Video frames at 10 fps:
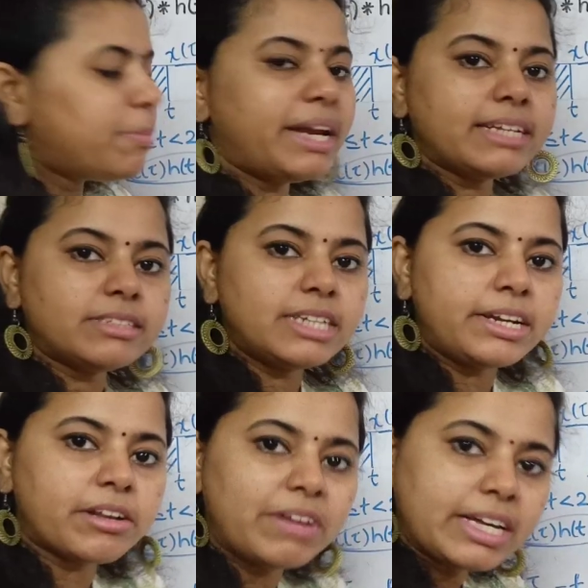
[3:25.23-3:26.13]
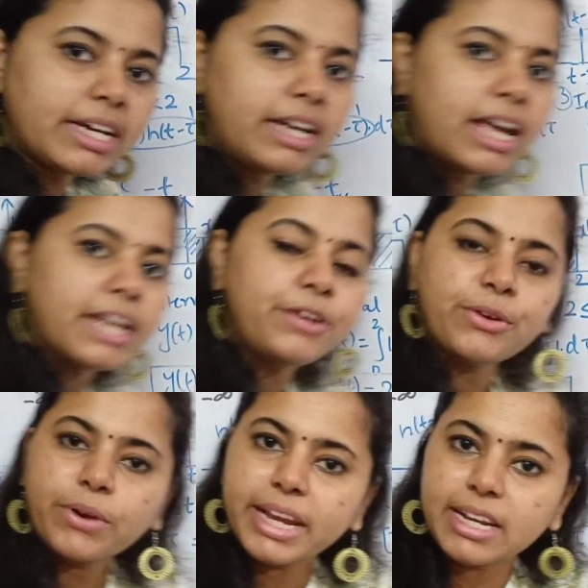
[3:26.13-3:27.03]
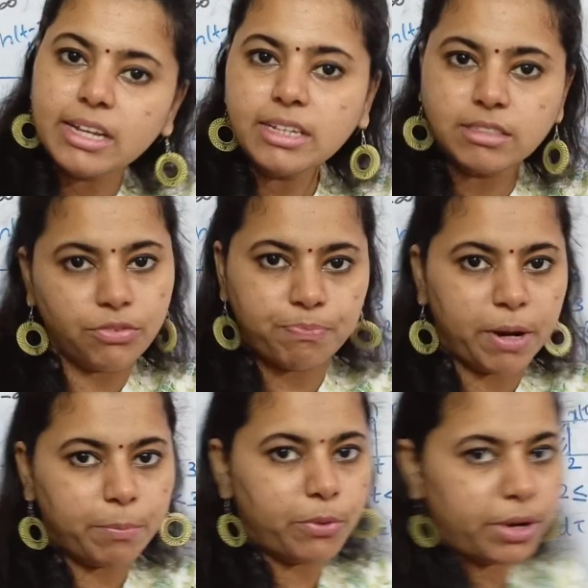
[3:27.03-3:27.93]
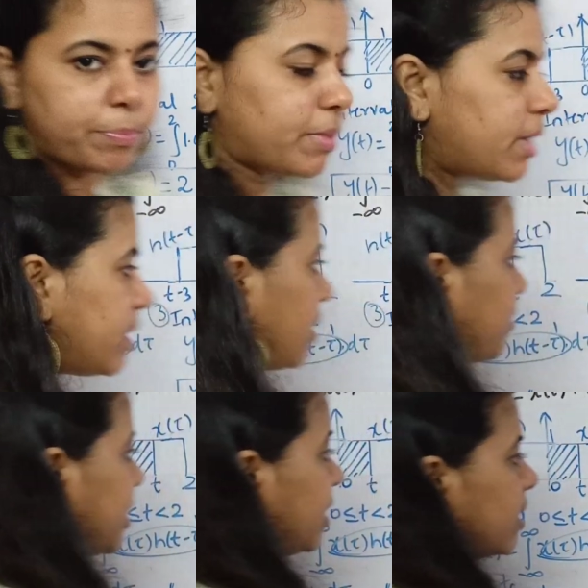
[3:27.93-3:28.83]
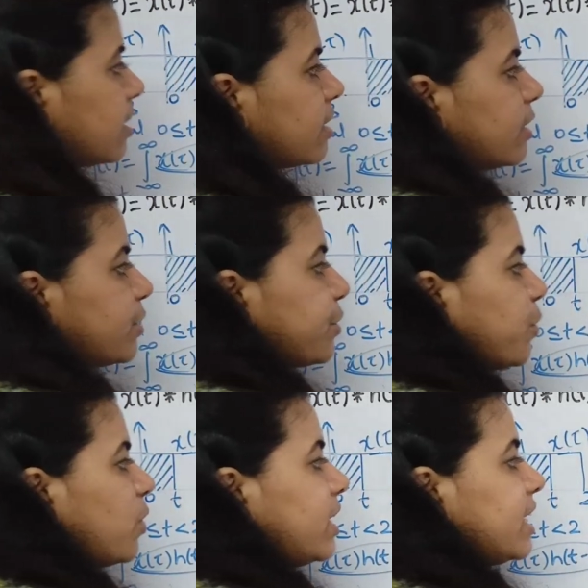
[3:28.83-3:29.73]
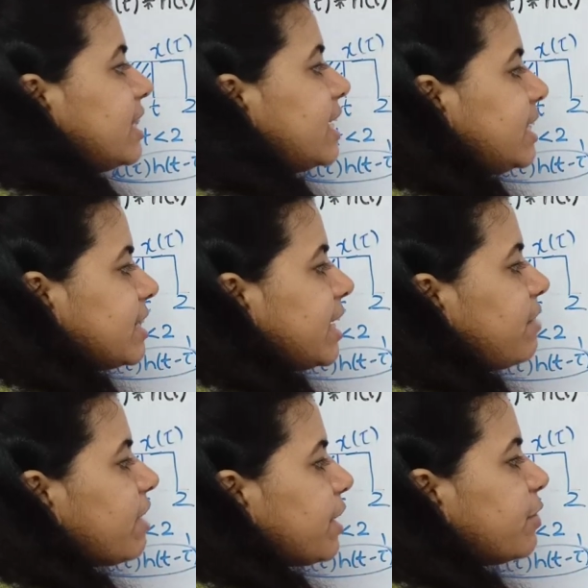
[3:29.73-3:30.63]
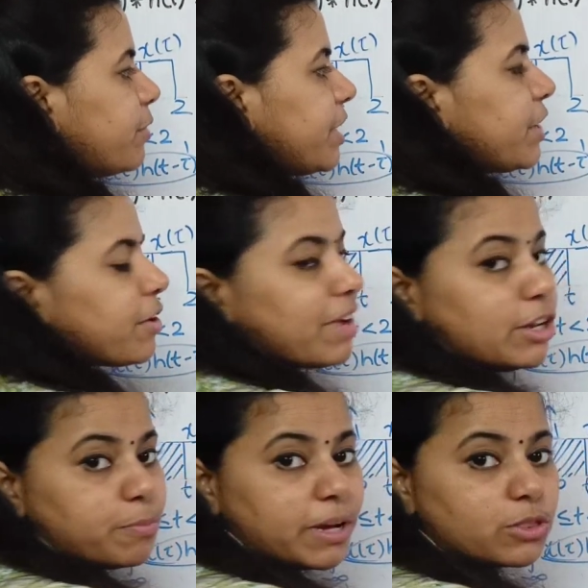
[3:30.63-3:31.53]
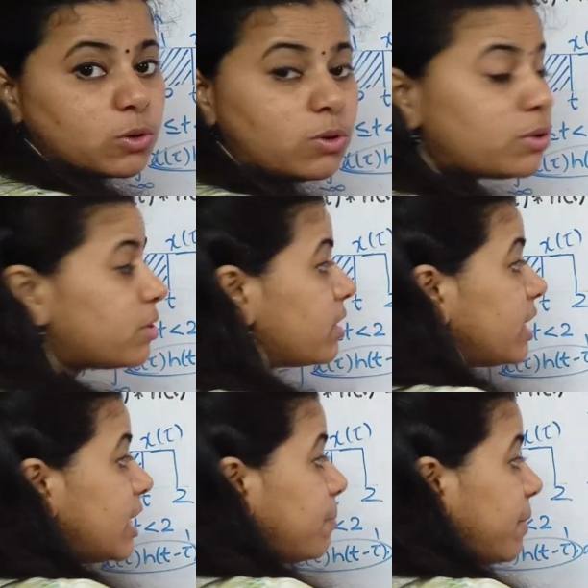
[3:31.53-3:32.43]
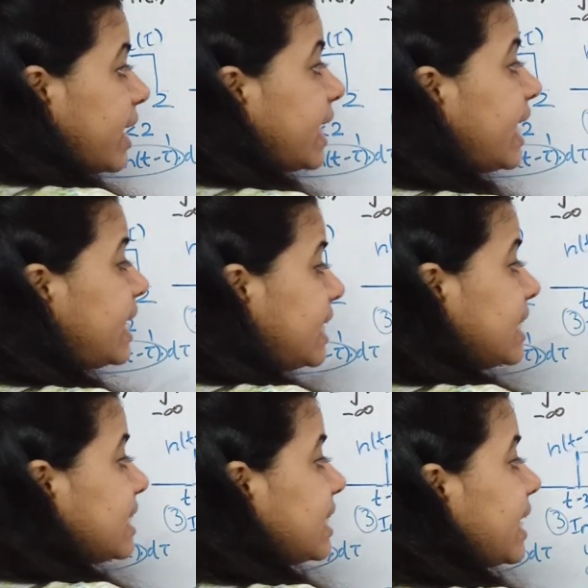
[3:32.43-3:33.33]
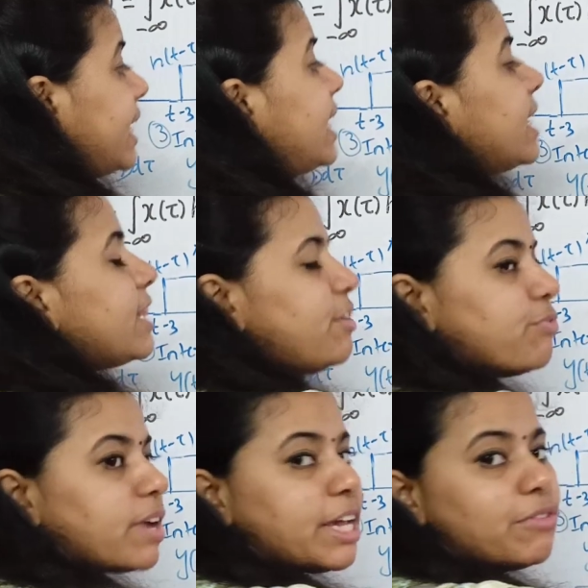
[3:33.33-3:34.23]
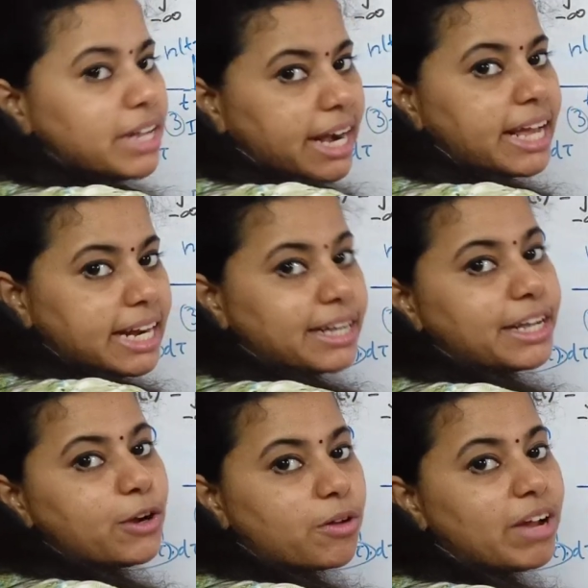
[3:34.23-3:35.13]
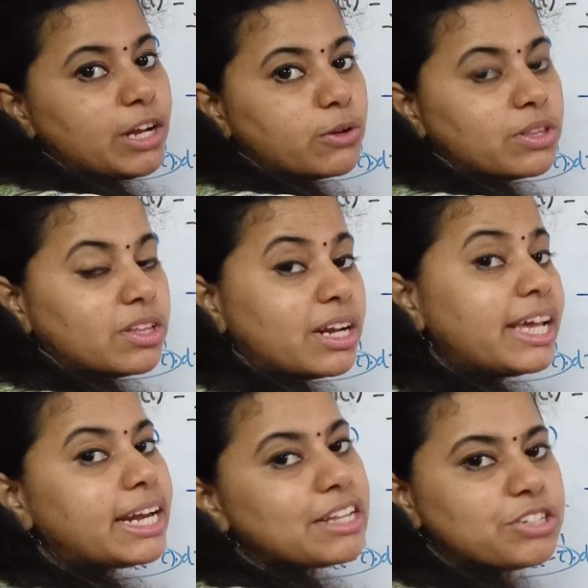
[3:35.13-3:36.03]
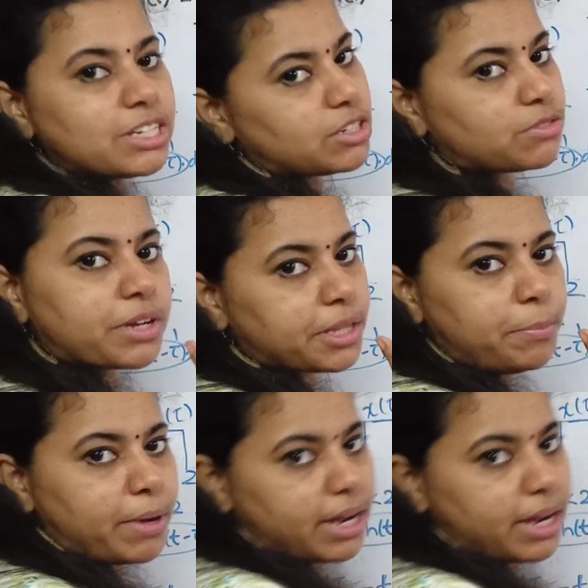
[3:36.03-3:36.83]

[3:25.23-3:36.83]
இப்போ நெக்ஸ்ட் இன்டர்வலுக்கு நான் இன்னும் ரைட்டில் ஷிஃப்ட் பண்ண போகிறேன் அதாவது டூலேருந்து த்ரீ வரைக்கும் டீயோட வேல்யூ பார்த்தோம் இப்போ எகெயின் த்ரீலேருந்து ஃபைவுக்கு கடையில் டீயோட வேல்யூ இருந்ததுன்னா என்ன சேஞ்சஸ் வருதுன்னு